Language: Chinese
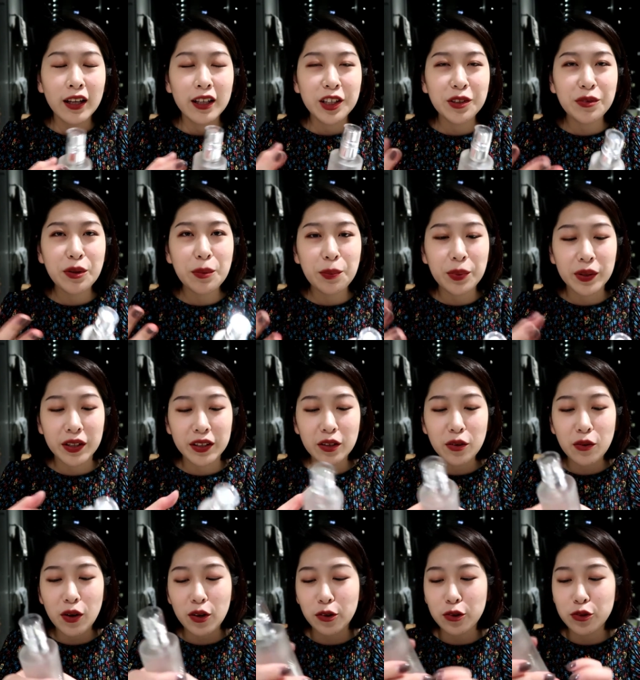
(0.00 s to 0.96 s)
因为别
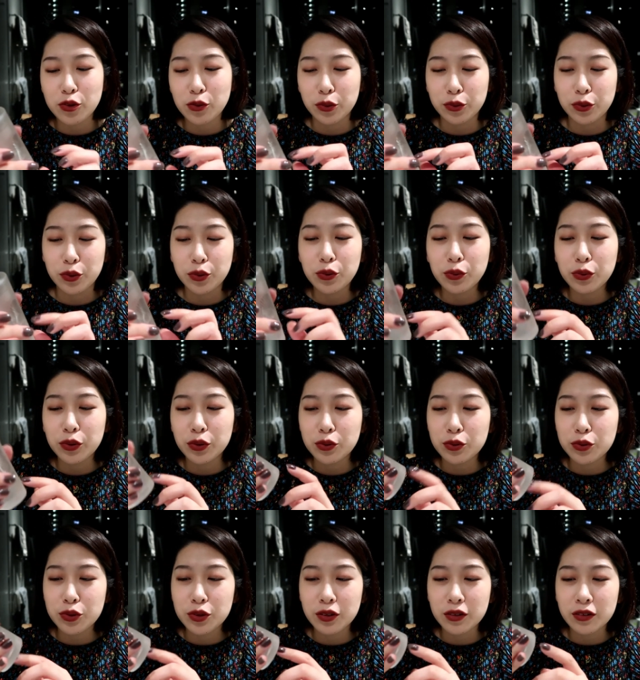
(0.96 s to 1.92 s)
的化妆水，我觉得用
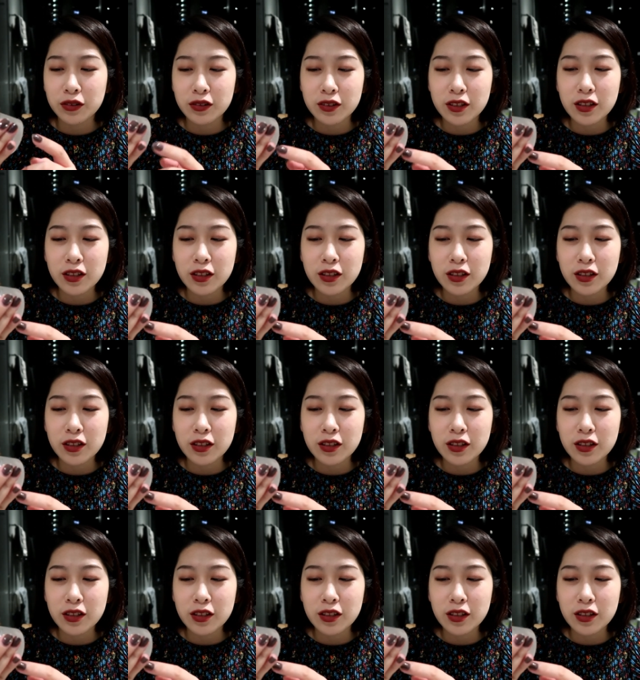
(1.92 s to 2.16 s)
就是